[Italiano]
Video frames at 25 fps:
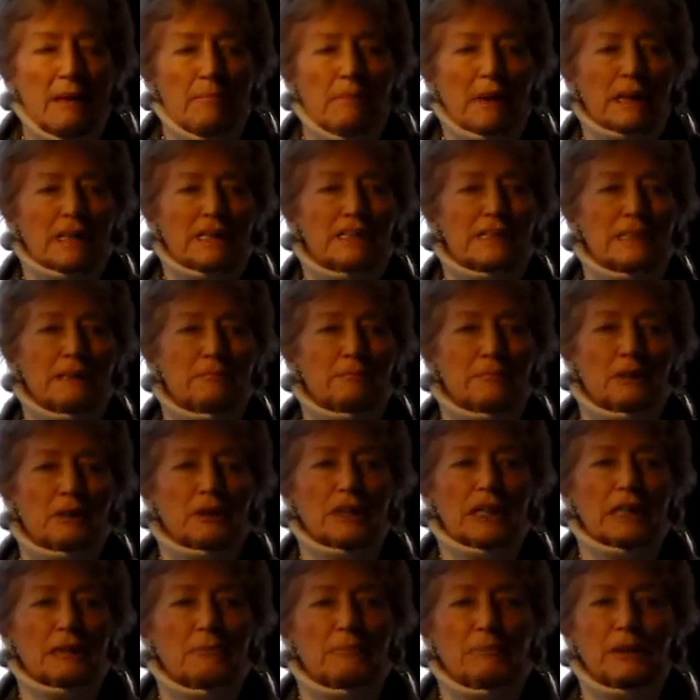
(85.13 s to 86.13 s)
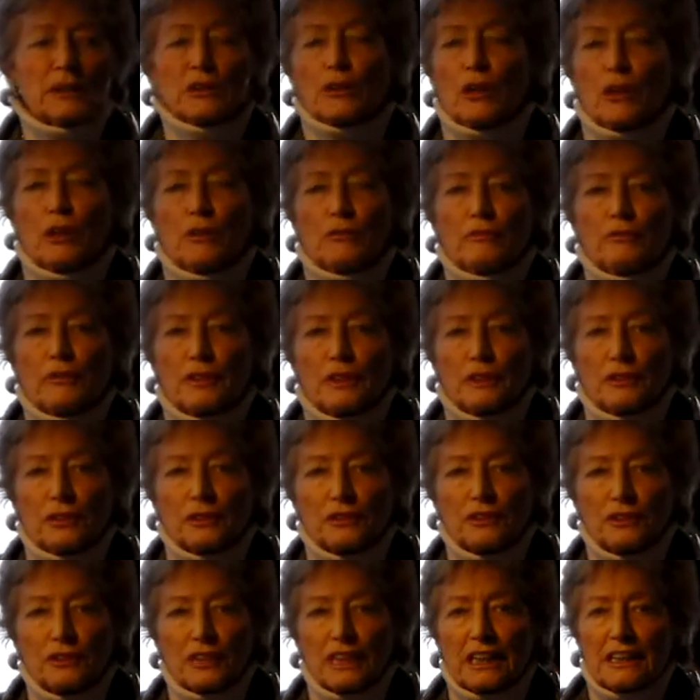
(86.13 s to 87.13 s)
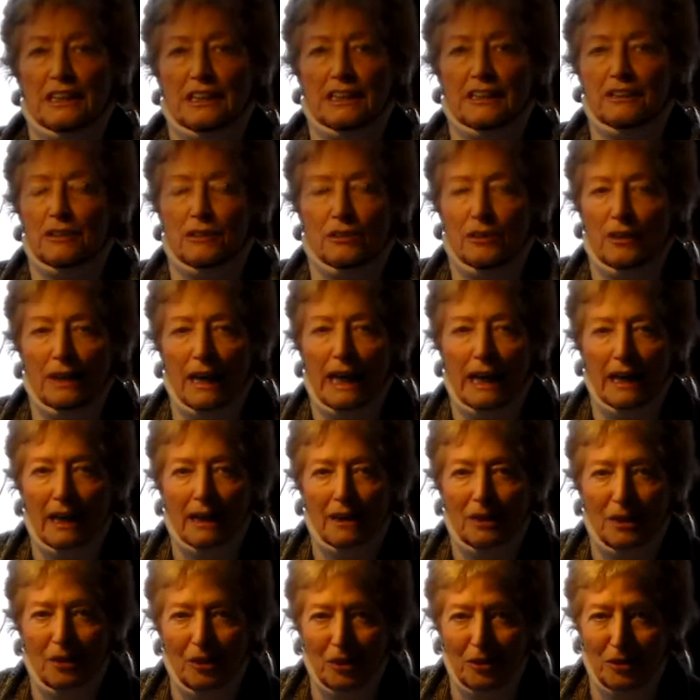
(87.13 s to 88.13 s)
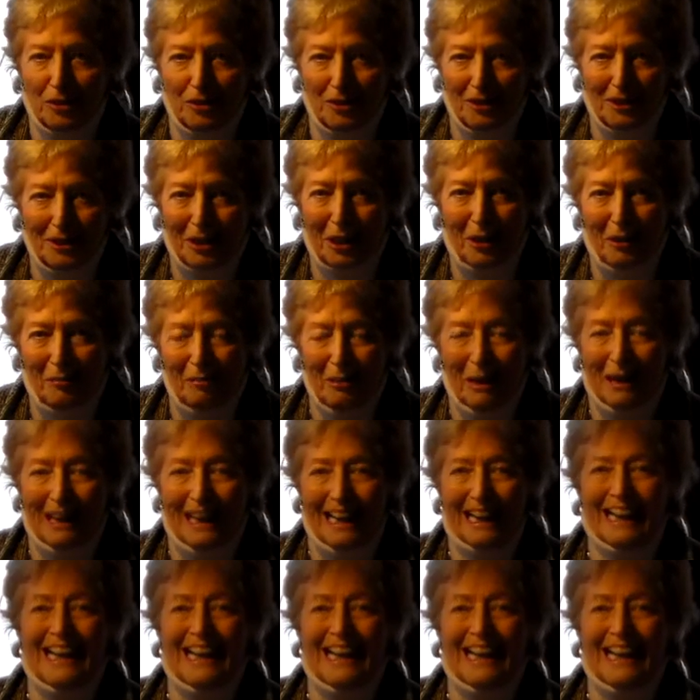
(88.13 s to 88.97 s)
Per esempio che il pedofilo sia dietro l'angolo. Sì.